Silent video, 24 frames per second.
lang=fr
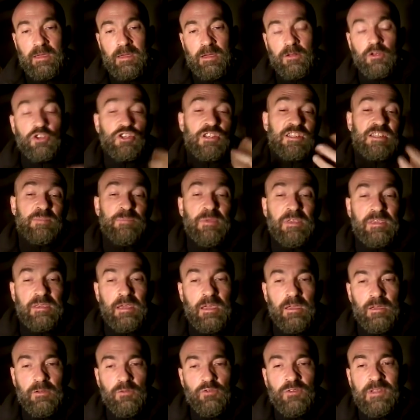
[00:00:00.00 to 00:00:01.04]
Alors je
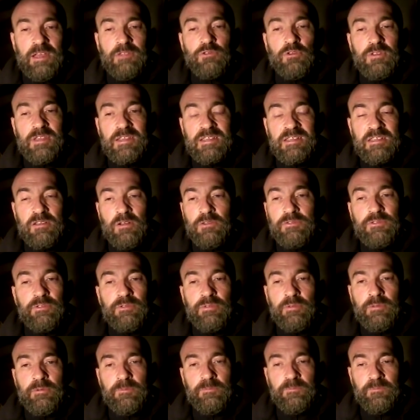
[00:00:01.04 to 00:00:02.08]
l'expliquais, une
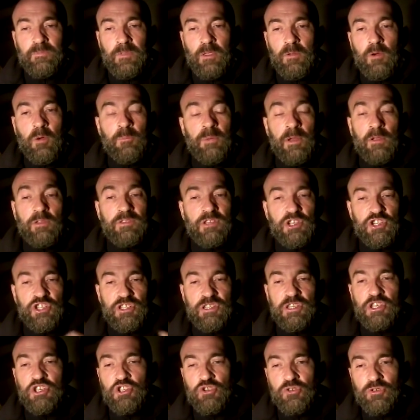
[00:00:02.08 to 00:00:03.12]
adolescente, en parlant des
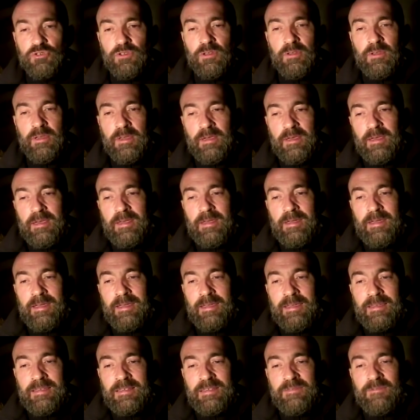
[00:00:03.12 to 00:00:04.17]
Gilets jaunes,
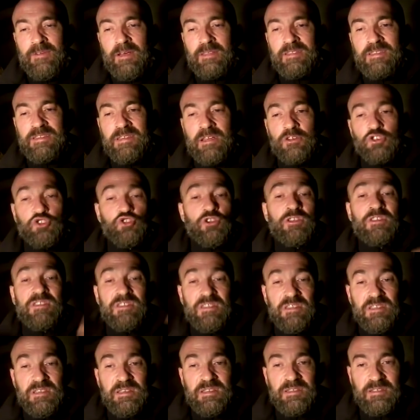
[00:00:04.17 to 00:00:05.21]
qui va dire je
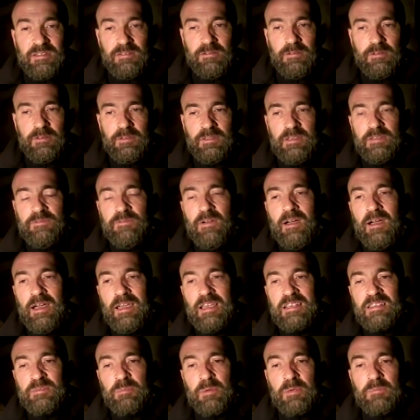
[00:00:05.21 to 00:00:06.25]
existe, qui va
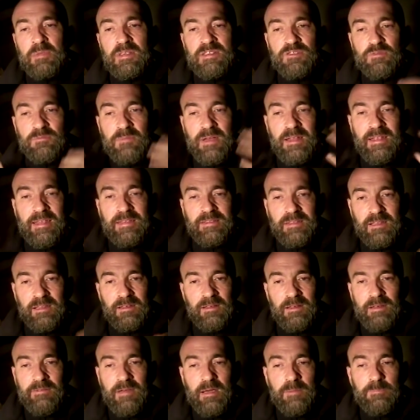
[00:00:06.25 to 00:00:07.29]
exprimer son
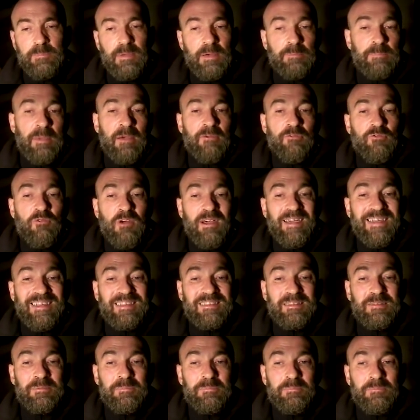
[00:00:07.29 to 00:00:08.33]
mal-être, elle va parfois
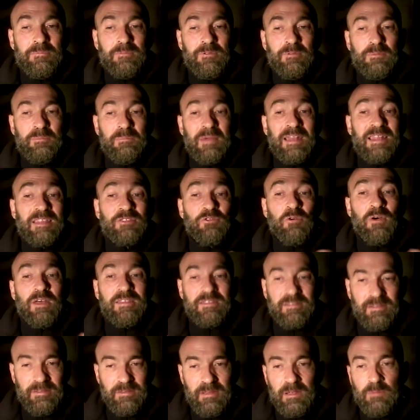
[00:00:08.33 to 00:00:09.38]
être
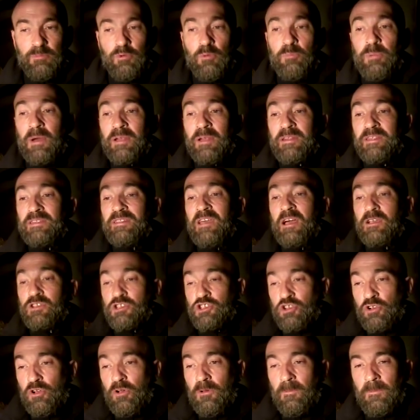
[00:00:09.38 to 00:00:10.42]
maladroite, elle peut parler
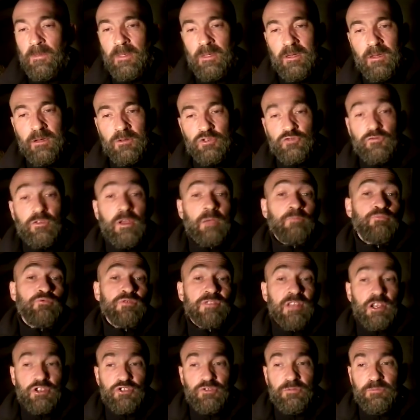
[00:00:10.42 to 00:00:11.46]
d'argent, j'aurai plus
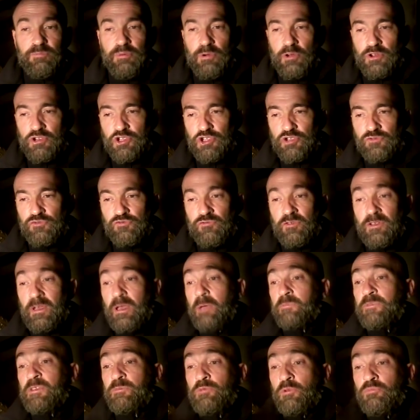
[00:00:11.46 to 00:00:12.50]
d'argent de poche, voudrais
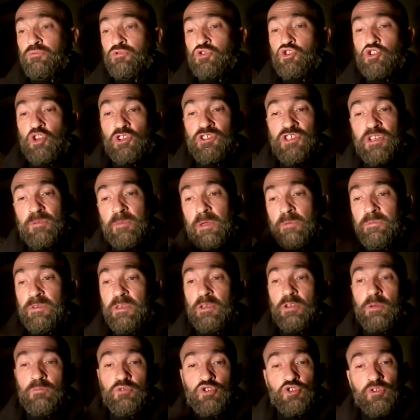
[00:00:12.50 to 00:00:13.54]
un petit peu plus sortir, m'habiller
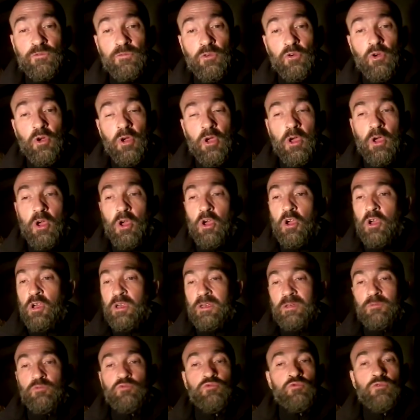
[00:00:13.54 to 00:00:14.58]
comme je veux,
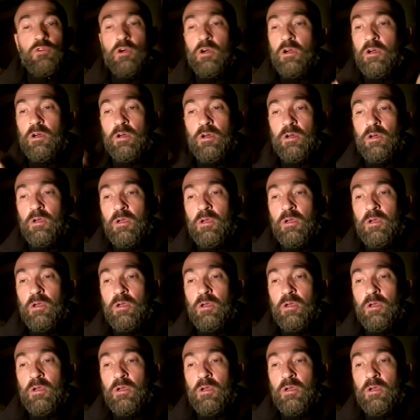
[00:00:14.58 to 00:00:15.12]
ou, euh,